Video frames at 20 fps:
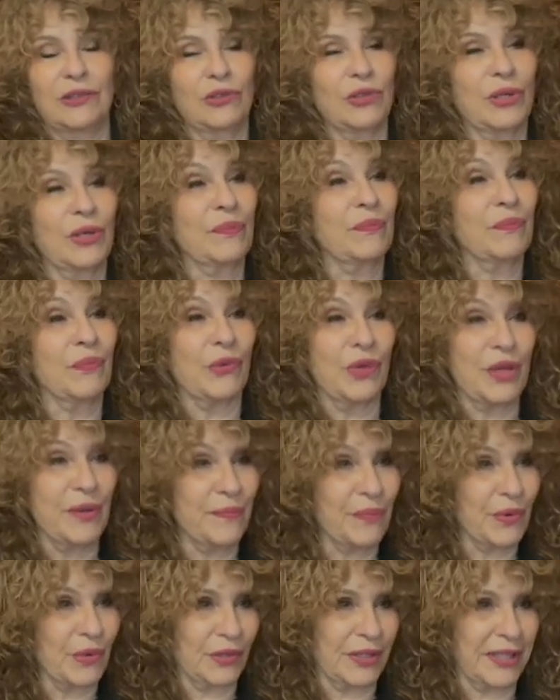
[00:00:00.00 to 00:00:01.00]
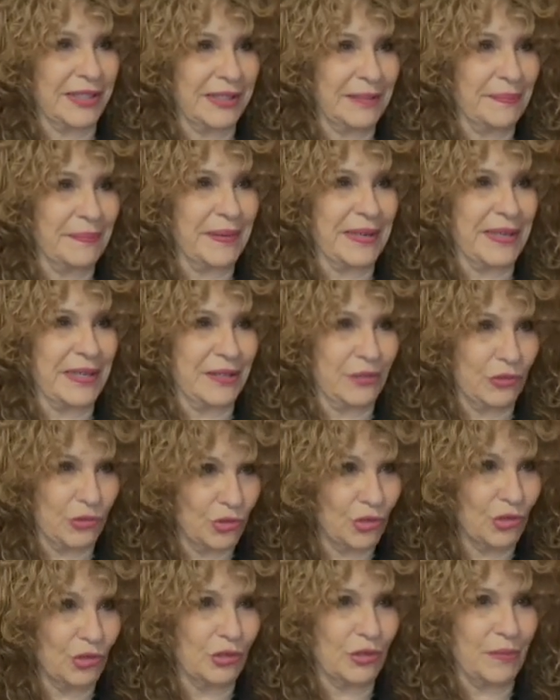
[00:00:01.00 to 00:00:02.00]
Esto es muy importante para
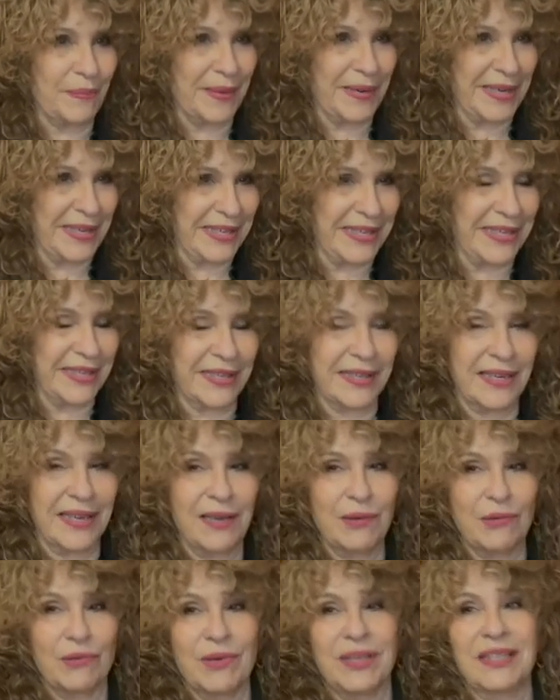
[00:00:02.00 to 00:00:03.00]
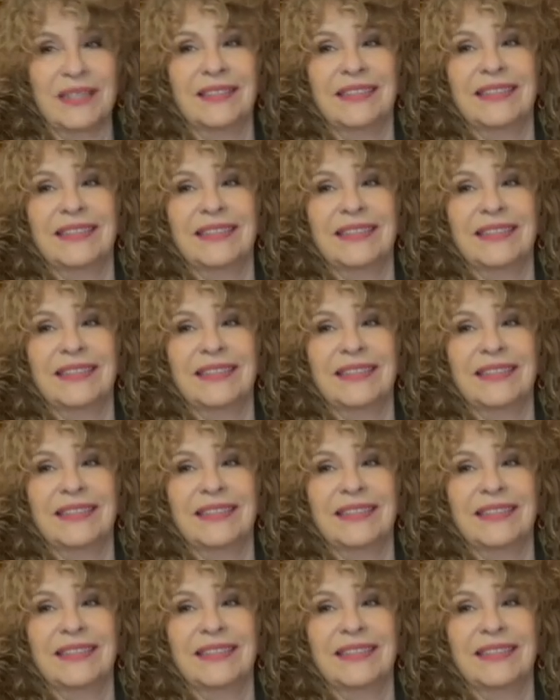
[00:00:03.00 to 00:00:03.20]
nosotros, para Nicaragua.